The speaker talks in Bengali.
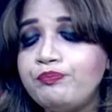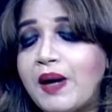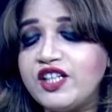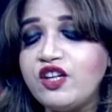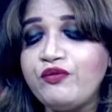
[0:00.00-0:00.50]

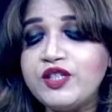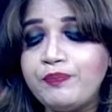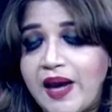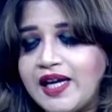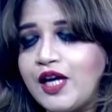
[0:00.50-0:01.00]
পার্টি অফিস
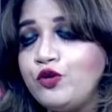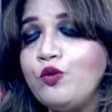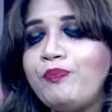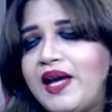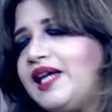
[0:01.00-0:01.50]
ভেঙে রুম
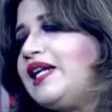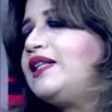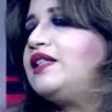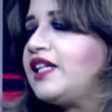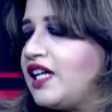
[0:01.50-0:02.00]
ভেঙে
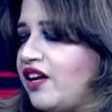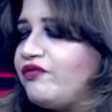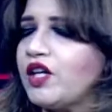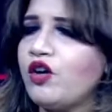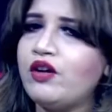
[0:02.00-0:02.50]
নেতাদেরকে
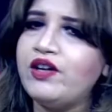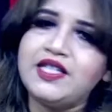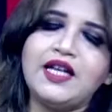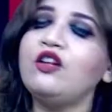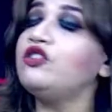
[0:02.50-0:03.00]
গ্রেফতার করা হয়েছে
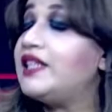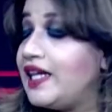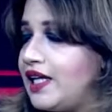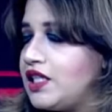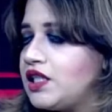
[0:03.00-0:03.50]
এগুলো তো
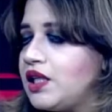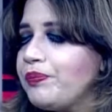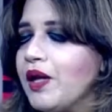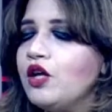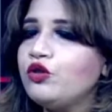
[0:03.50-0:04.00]
দেখে এসছি
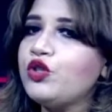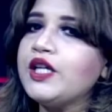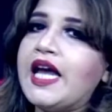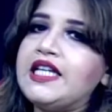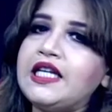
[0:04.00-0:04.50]
সুতরাং
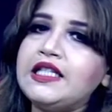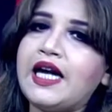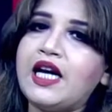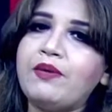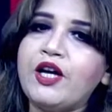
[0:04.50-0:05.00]
এটাই
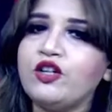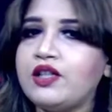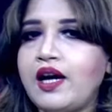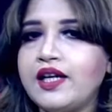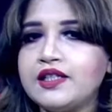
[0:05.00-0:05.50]
ধারাবাহিকতা
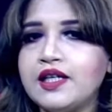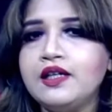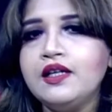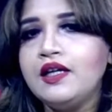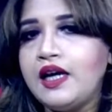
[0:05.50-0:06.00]
আরেকটা
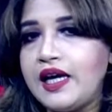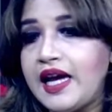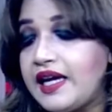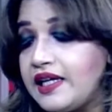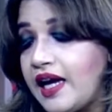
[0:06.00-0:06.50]

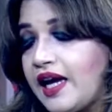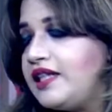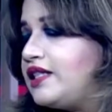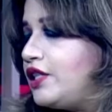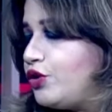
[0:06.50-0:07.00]
এই এই
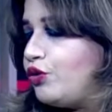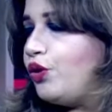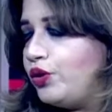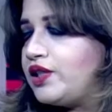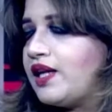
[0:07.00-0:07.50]
জিনিসগুলো
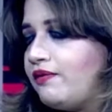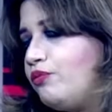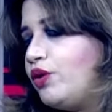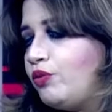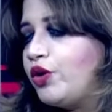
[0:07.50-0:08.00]
হচ্ছে আমি
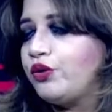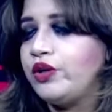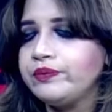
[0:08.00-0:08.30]
বলবো সেটিকে